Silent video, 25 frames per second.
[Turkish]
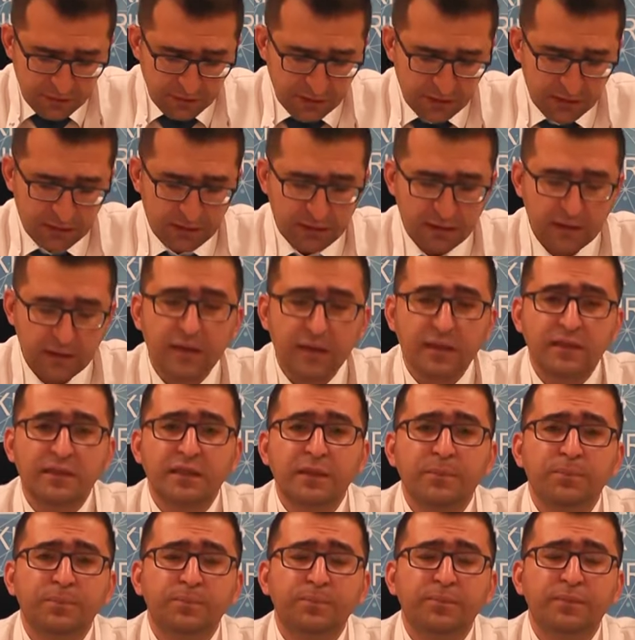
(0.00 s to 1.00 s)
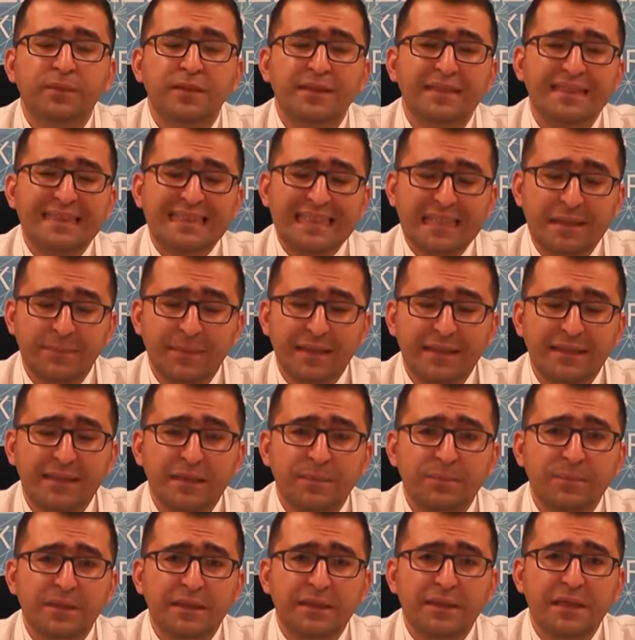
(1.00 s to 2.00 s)
E, tip Diyabet
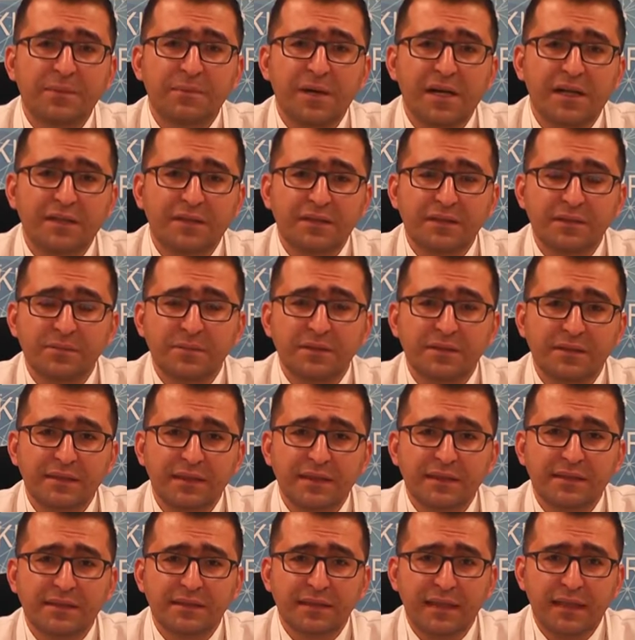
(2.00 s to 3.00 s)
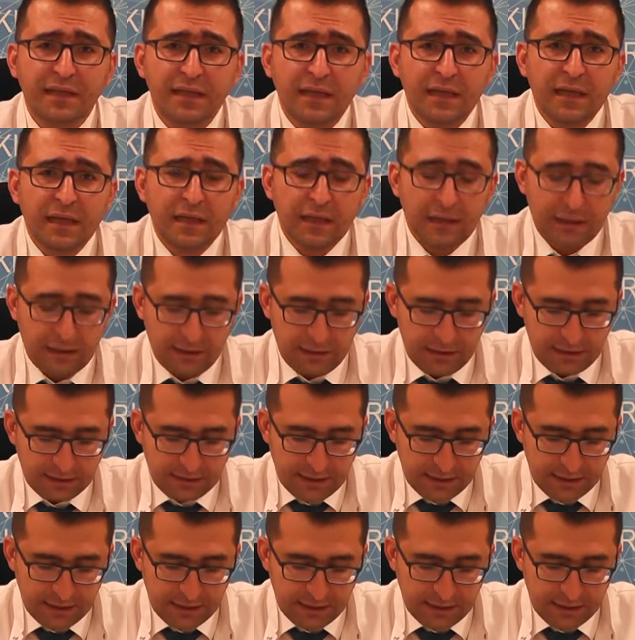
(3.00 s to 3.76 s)
tiplerine baktığımızda ise e,